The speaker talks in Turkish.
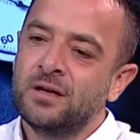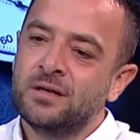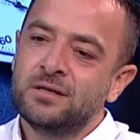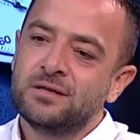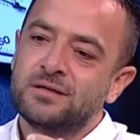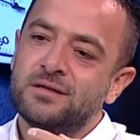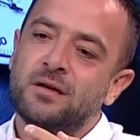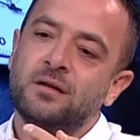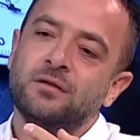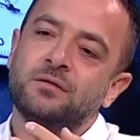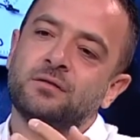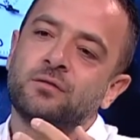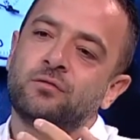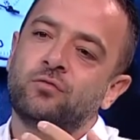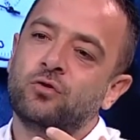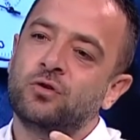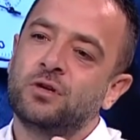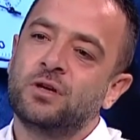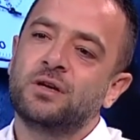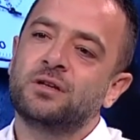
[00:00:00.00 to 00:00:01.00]

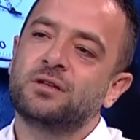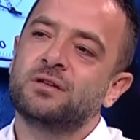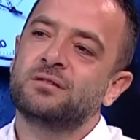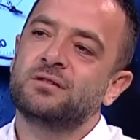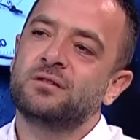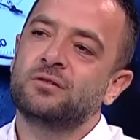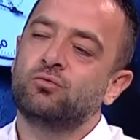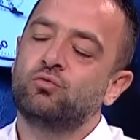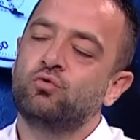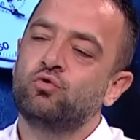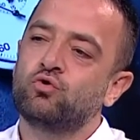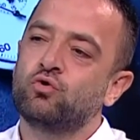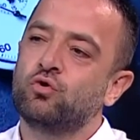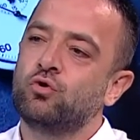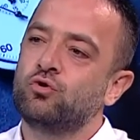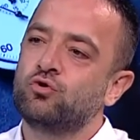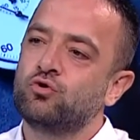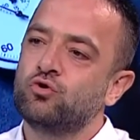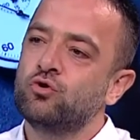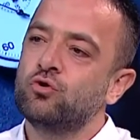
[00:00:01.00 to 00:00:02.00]
Santrafor'un arkasındaki 3
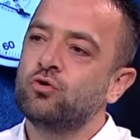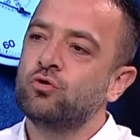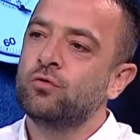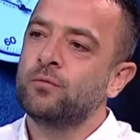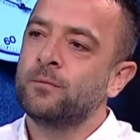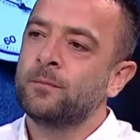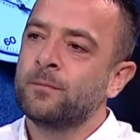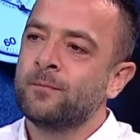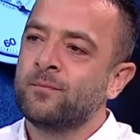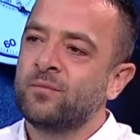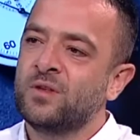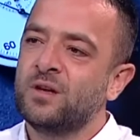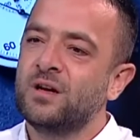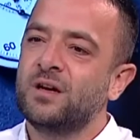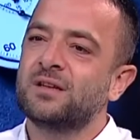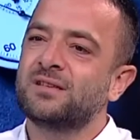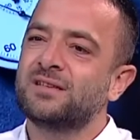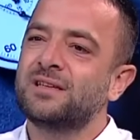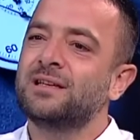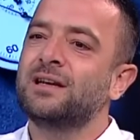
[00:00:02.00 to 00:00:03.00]
oyuncu
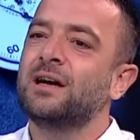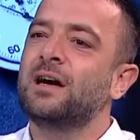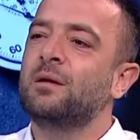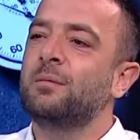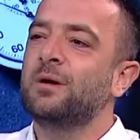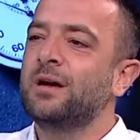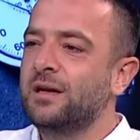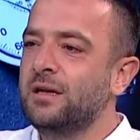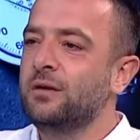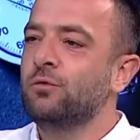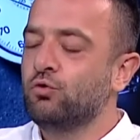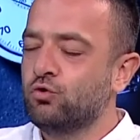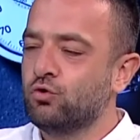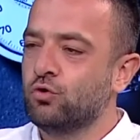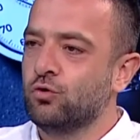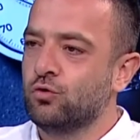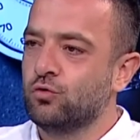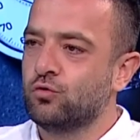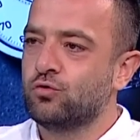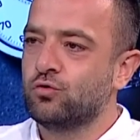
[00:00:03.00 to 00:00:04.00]
Galatasaray'ın galiba en iyi 3
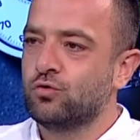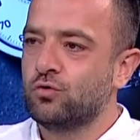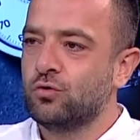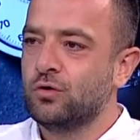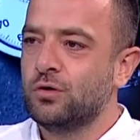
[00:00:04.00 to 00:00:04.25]
oyuncusu.